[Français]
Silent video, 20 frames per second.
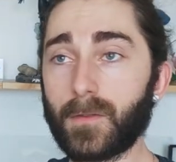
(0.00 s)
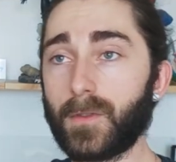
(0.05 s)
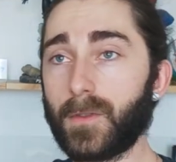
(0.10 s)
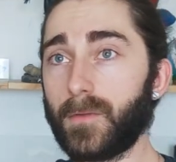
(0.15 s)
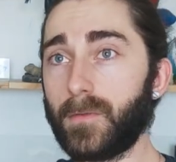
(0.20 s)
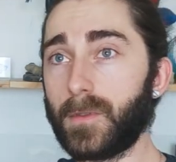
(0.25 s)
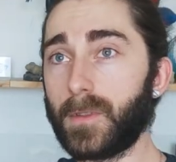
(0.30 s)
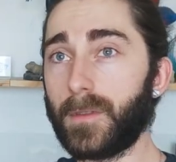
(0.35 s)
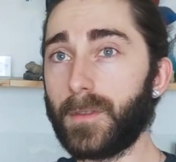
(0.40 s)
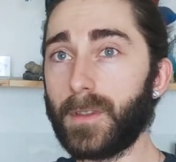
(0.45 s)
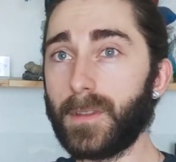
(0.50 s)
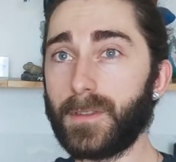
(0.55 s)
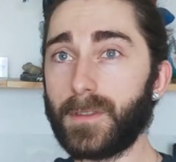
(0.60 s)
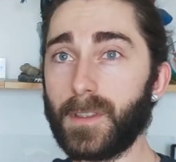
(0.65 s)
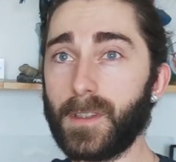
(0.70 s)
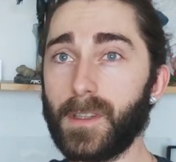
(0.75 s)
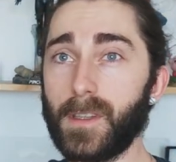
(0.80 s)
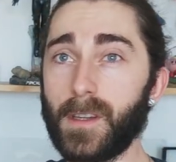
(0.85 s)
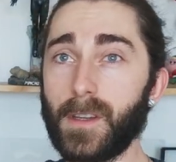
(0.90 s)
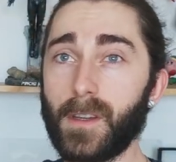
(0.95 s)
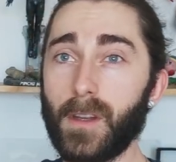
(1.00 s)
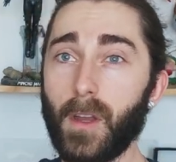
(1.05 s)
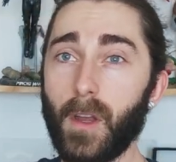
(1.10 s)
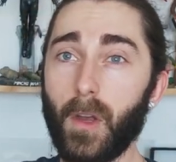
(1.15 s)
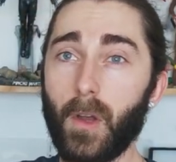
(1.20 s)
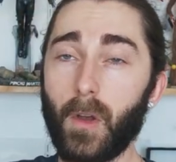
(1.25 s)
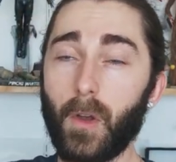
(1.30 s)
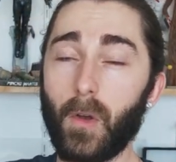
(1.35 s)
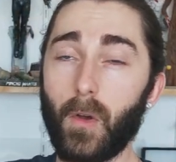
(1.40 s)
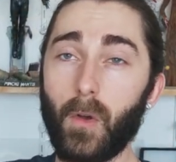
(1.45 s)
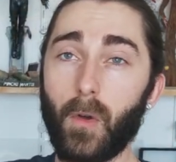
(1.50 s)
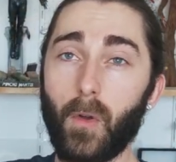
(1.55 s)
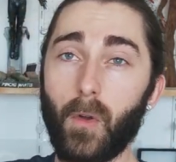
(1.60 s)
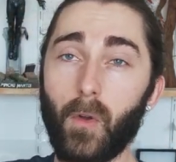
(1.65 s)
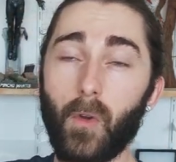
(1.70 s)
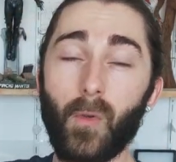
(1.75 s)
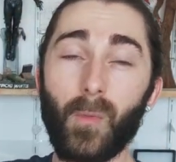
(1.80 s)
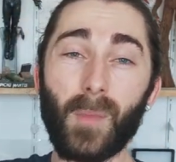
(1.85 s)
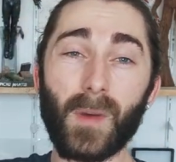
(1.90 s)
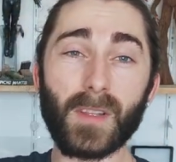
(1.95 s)
si vous avez essayé euh,
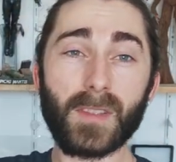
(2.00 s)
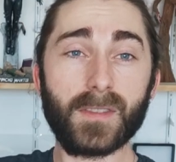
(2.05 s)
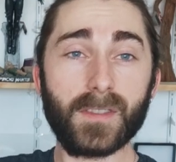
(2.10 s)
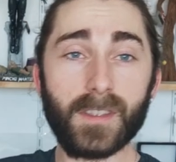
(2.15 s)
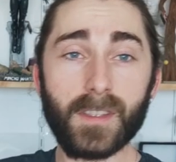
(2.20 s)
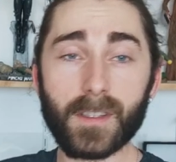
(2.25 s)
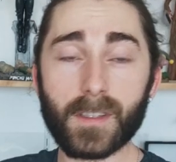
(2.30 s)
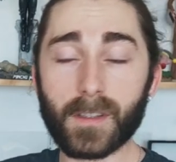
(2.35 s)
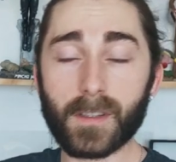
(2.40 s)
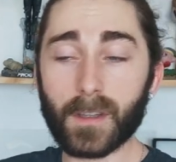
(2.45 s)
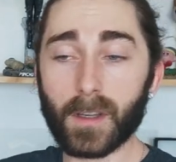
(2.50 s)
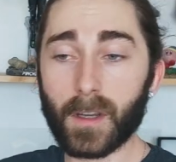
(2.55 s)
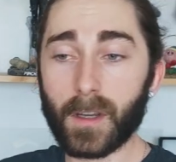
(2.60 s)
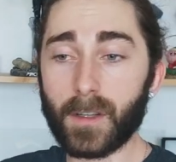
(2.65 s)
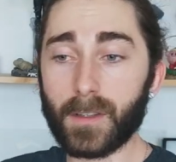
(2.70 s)
le mastic,